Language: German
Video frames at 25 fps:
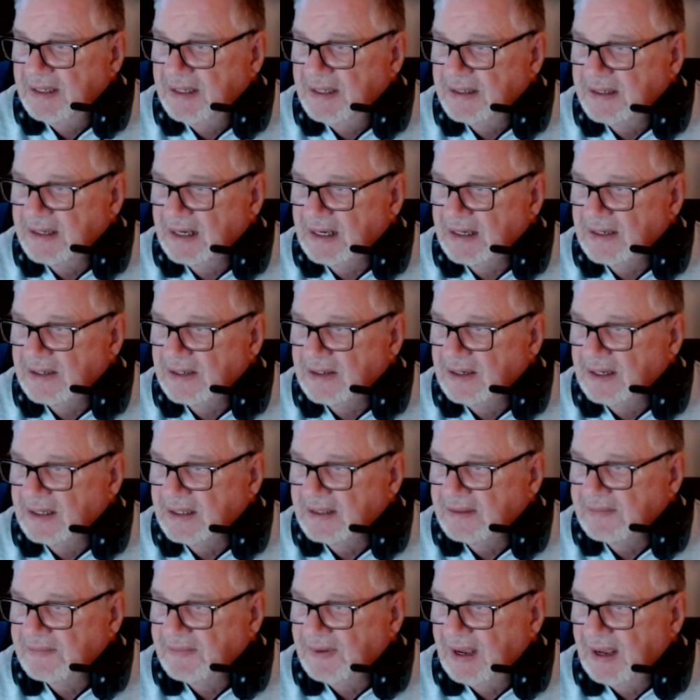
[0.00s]

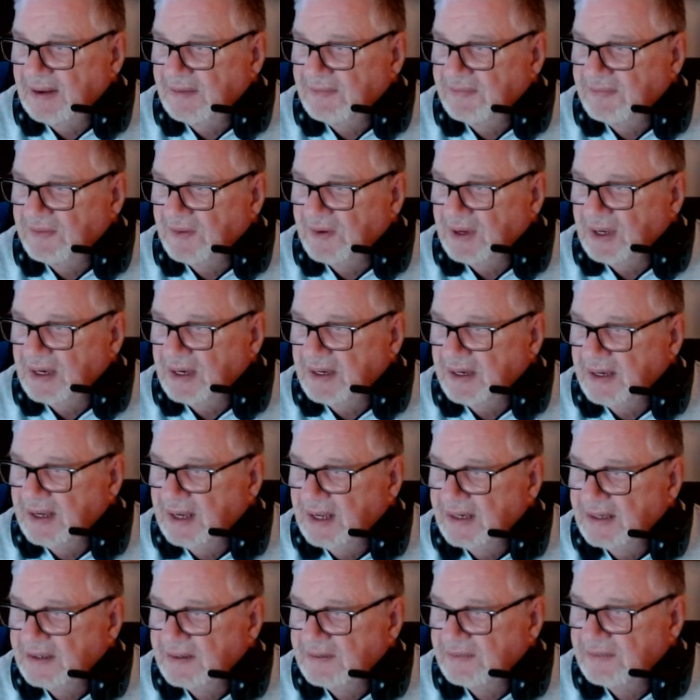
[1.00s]
602 Forint
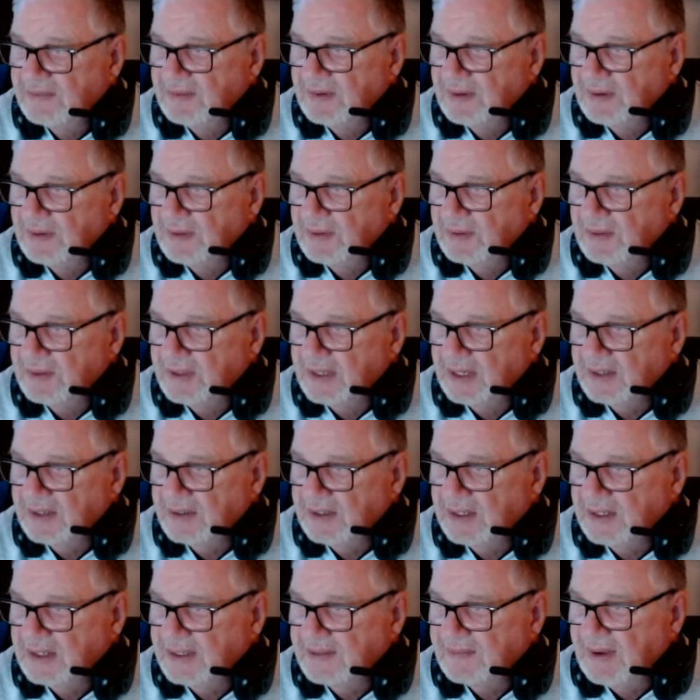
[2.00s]
jetzt,
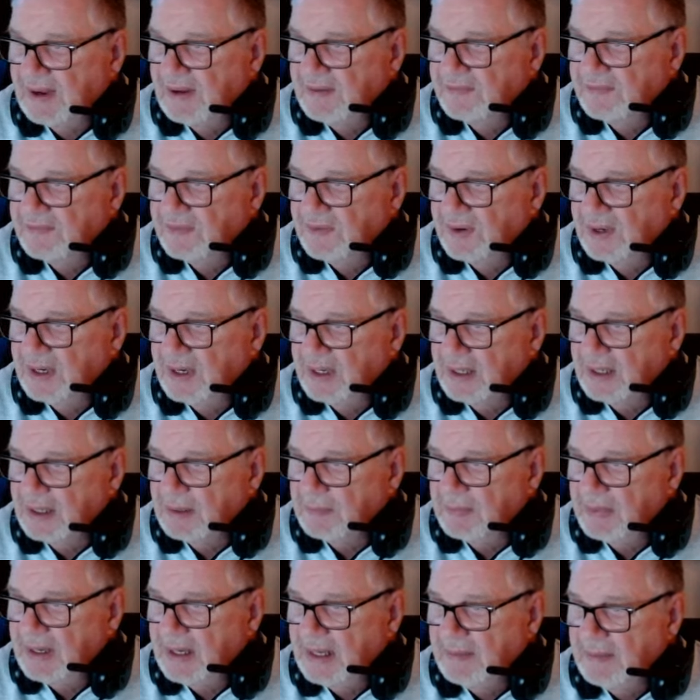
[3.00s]
602 Forint
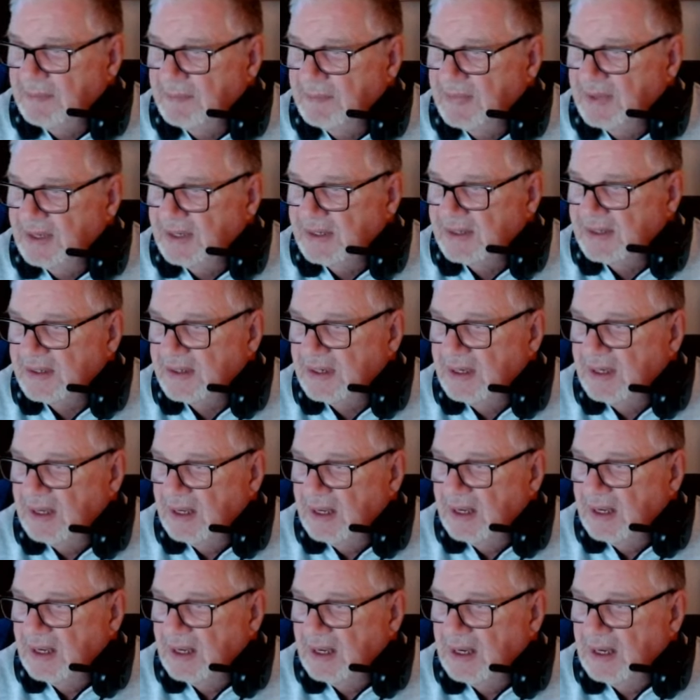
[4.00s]
geblieben ist.
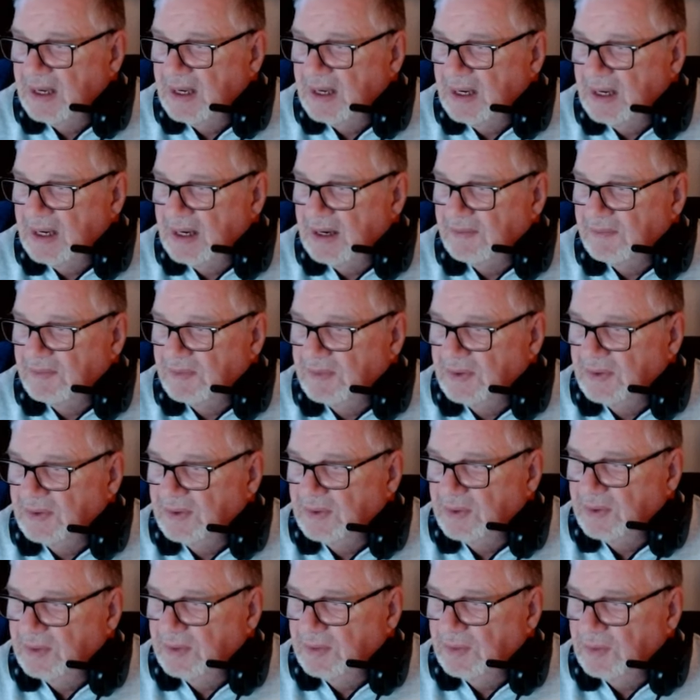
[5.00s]

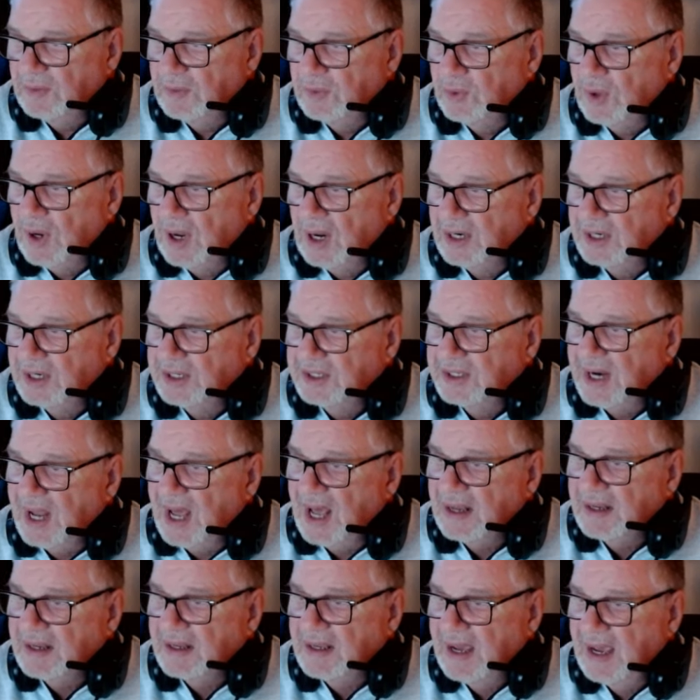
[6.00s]
Nur halt
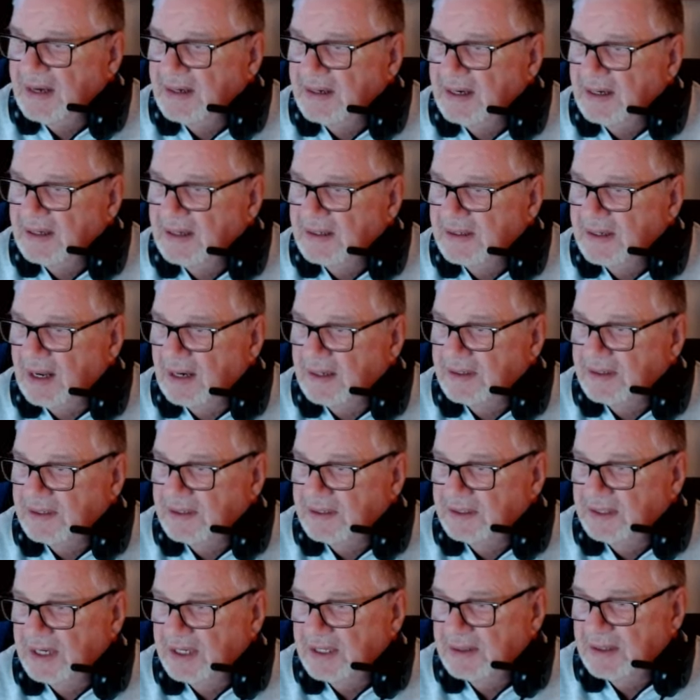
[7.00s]
stark geändert hat
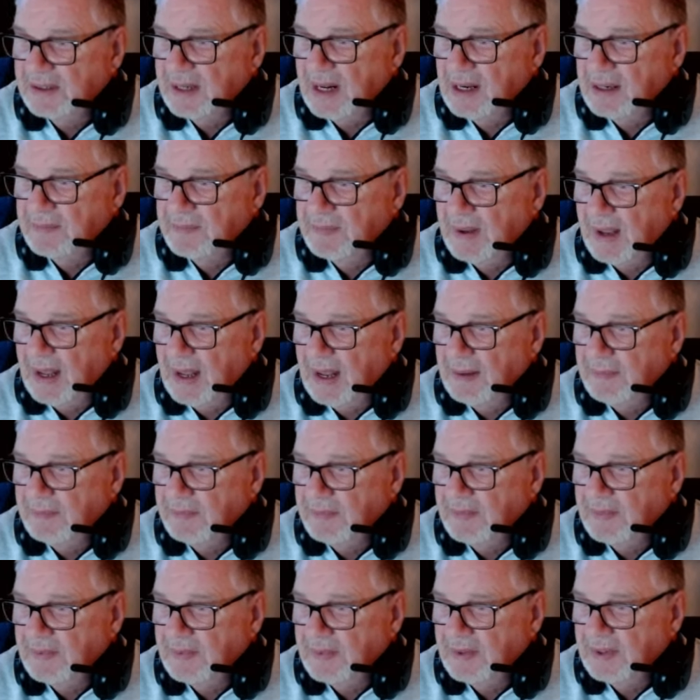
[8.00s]
sich das halt
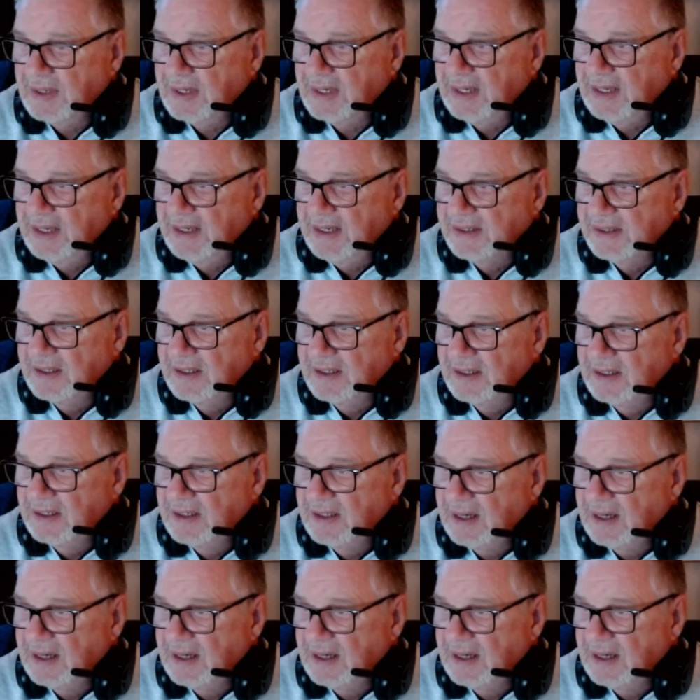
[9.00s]
beim Diesel.